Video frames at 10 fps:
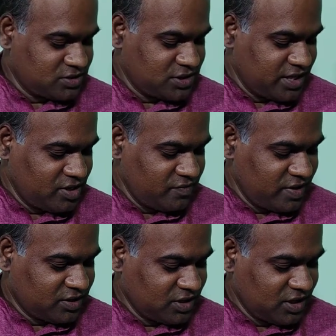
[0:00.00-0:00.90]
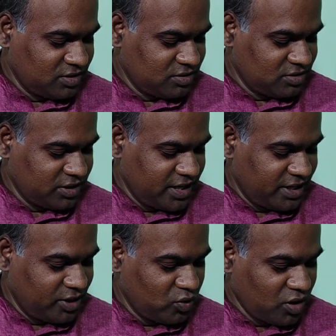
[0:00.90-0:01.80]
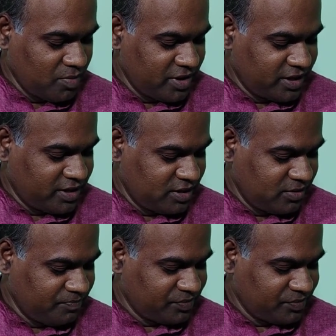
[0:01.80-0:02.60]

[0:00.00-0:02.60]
ஜே நிவேதா ஏ லியோரா மைக்கேல்